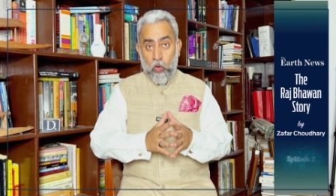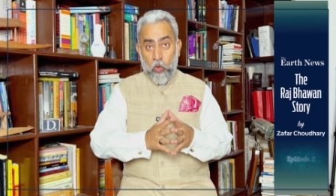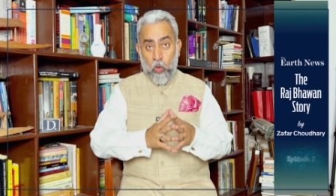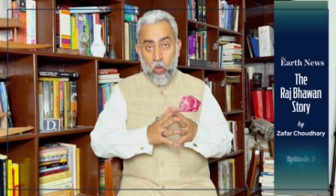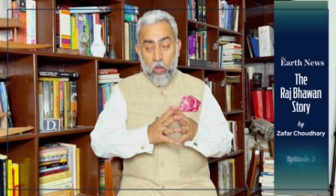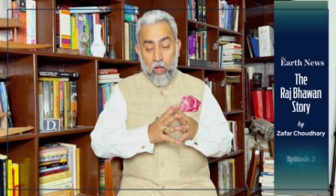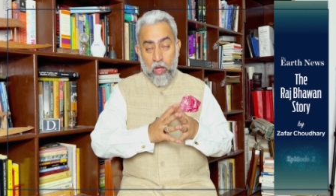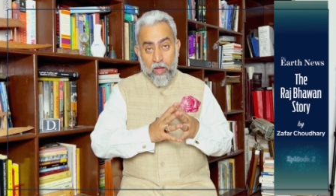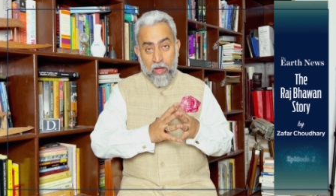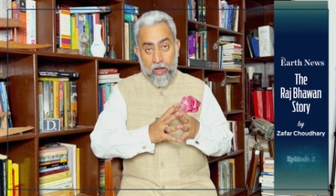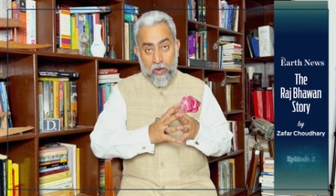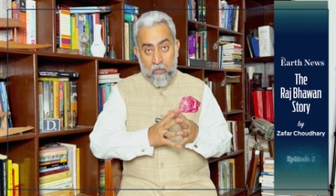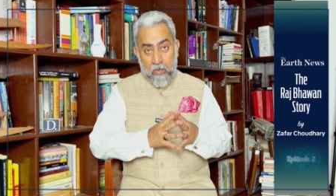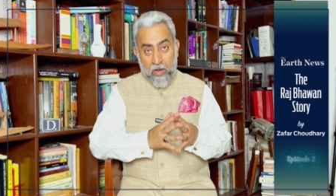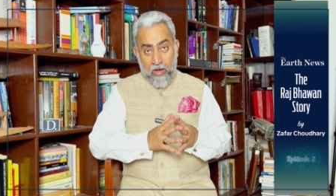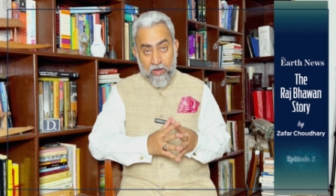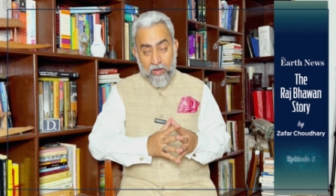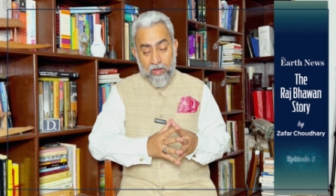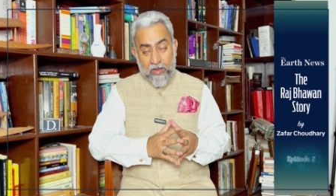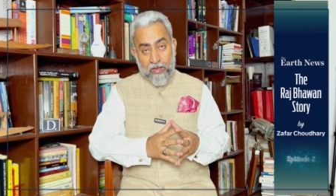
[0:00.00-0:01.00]
तो अगर
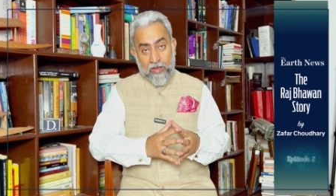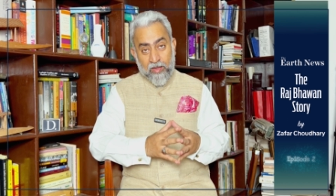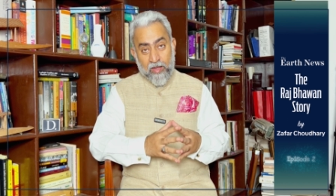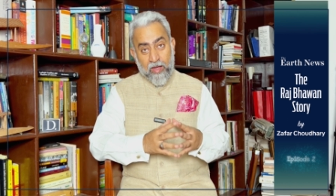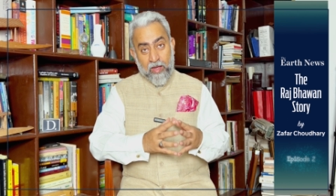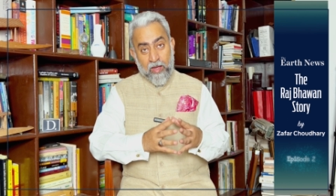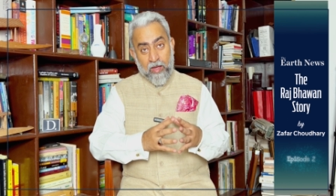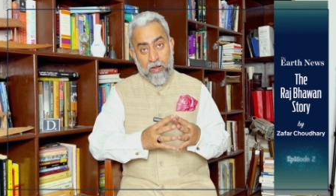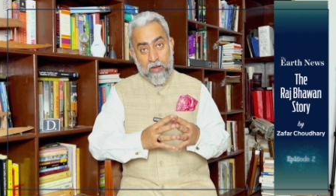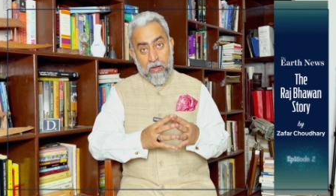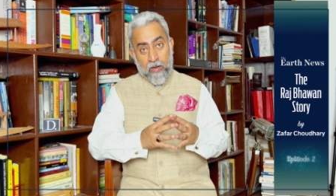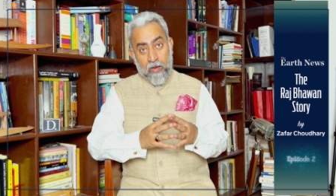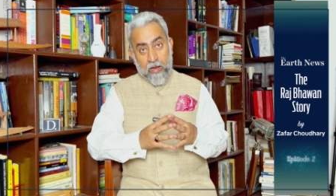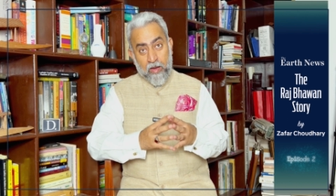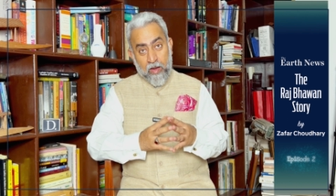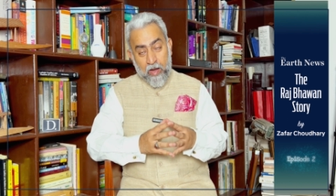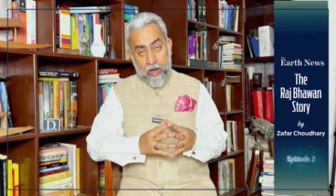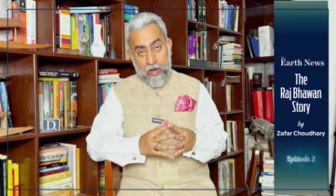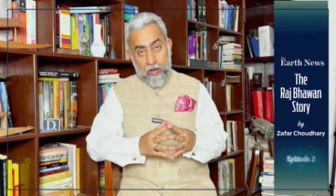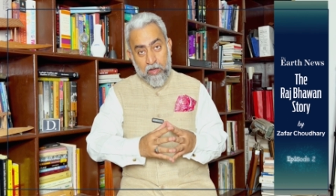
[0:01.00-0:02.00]
मरकज़ की
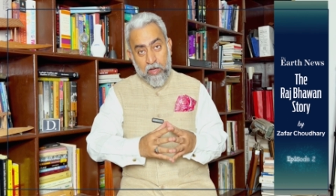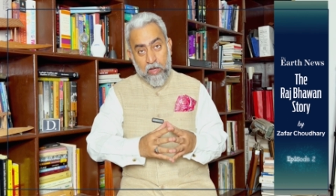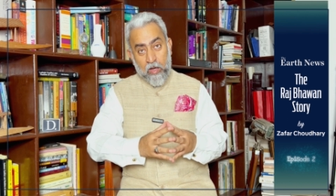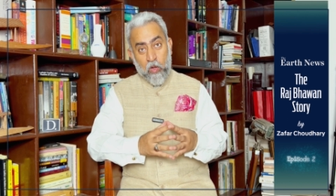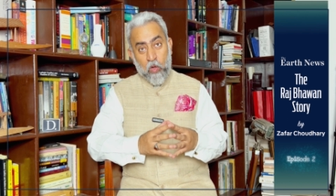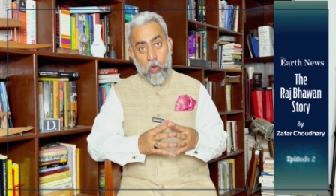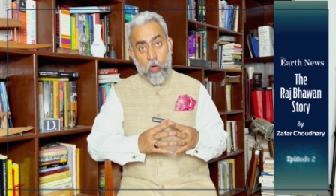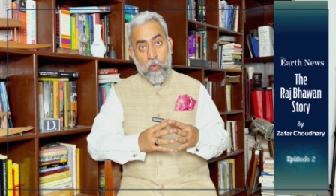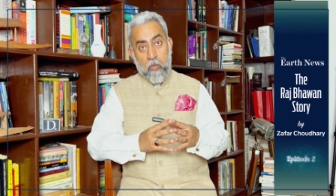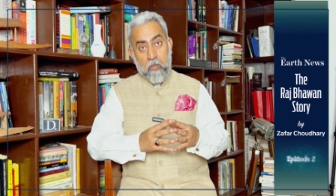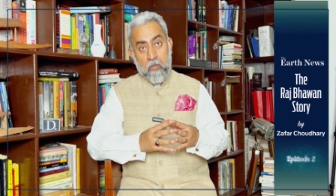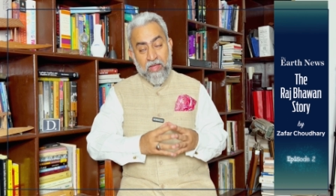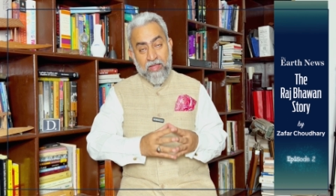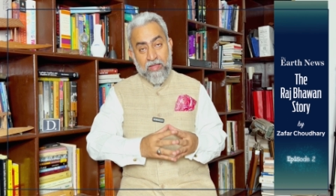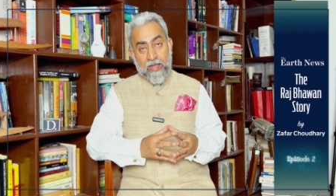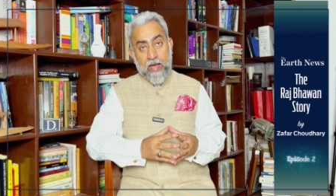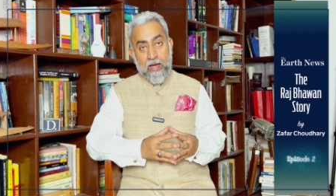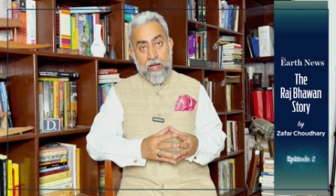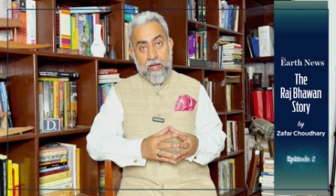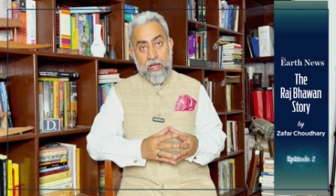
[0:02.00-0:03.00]
हैंडलिंग को
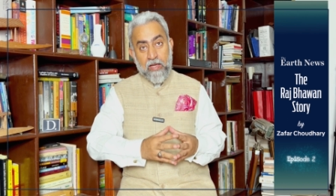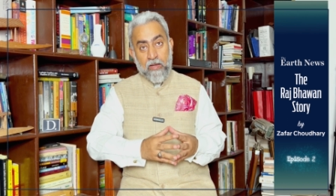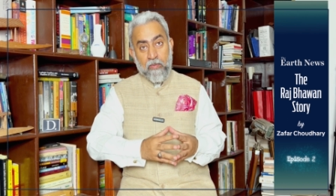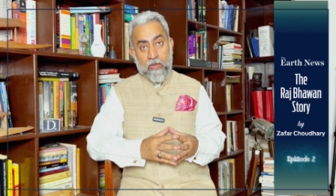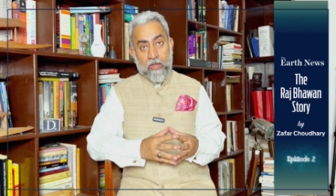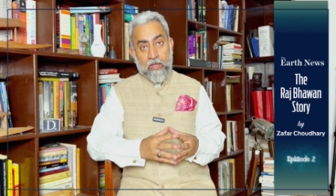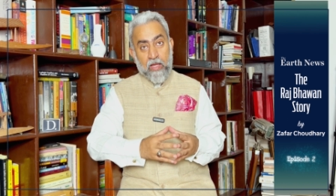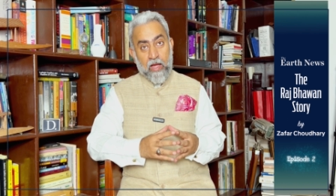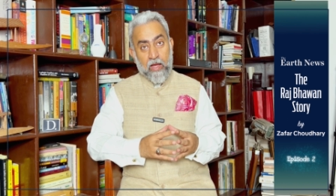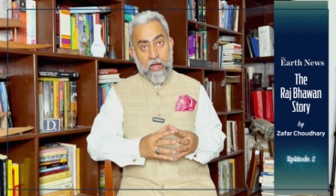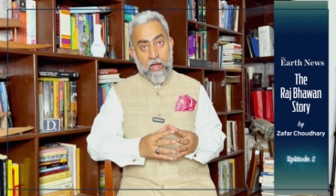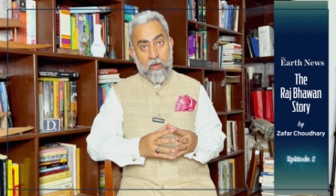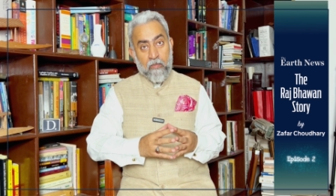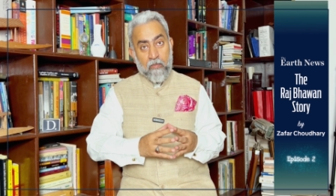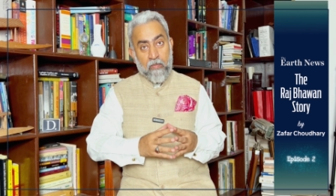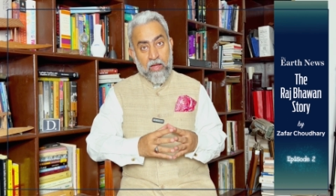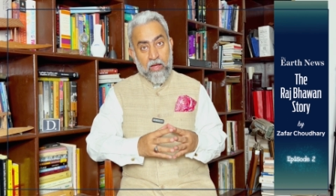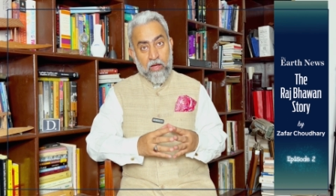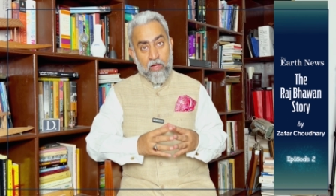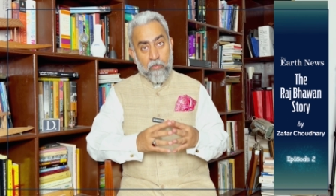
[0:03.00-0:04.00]
मिस हैंडलिंग बताकर
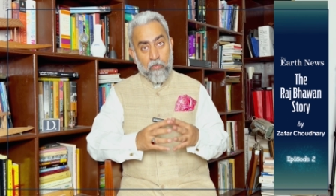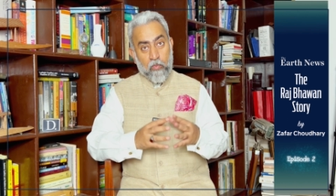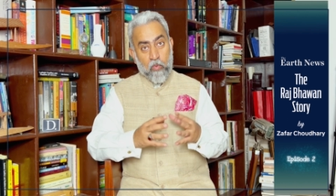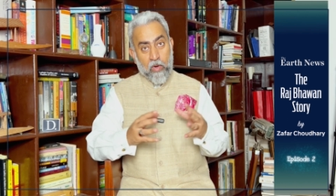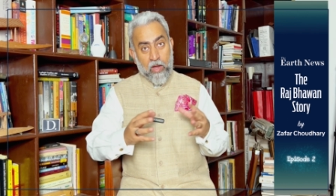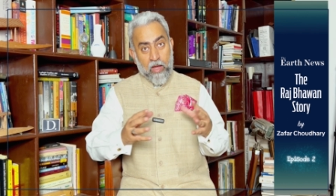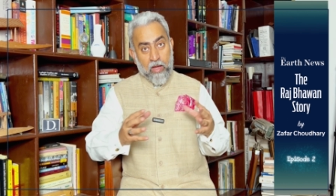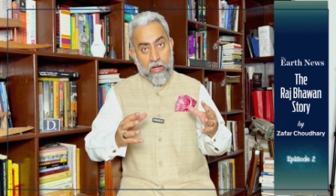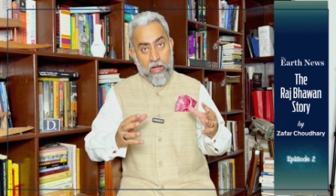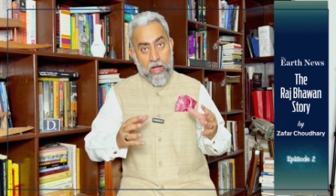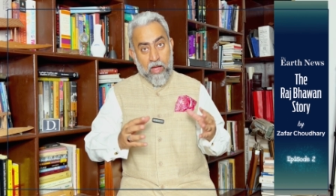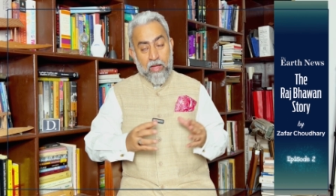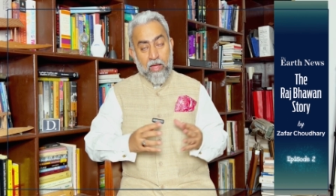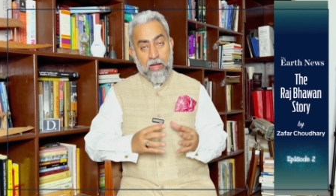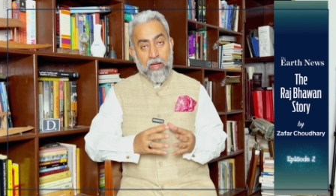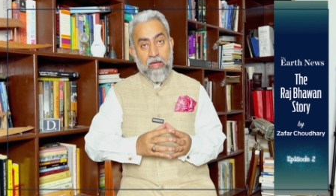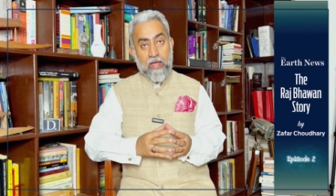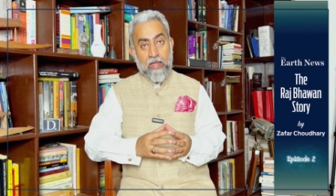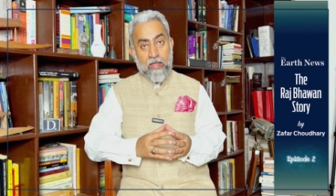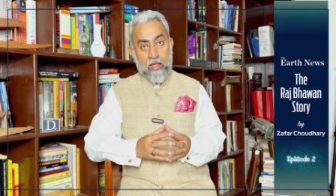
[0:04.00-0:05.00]
मैं अगर पूरा एक खाका
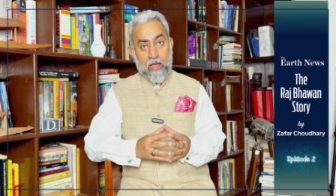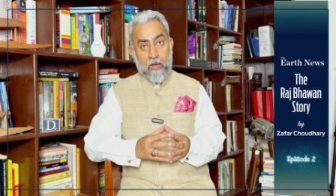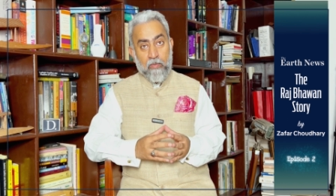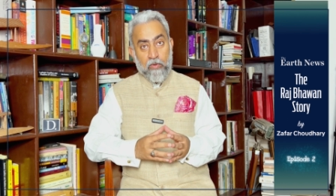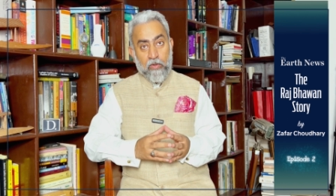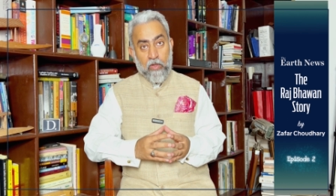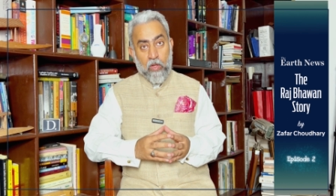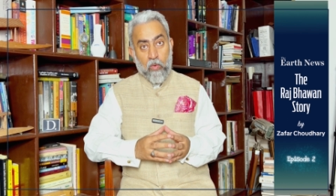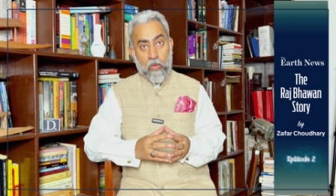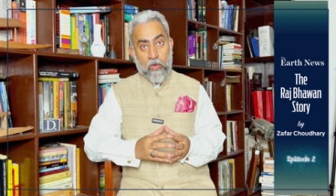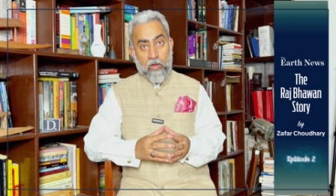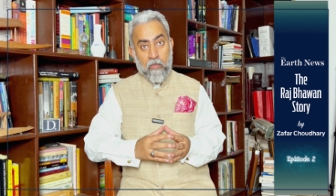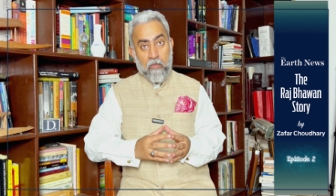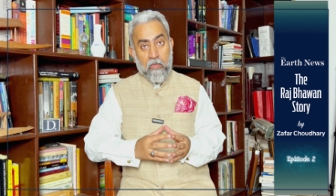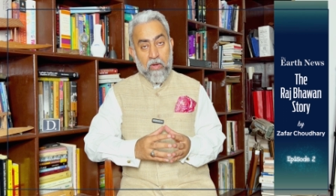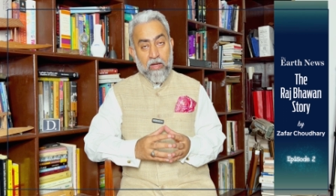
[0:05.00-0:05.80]
खींच कर बताऊँ कि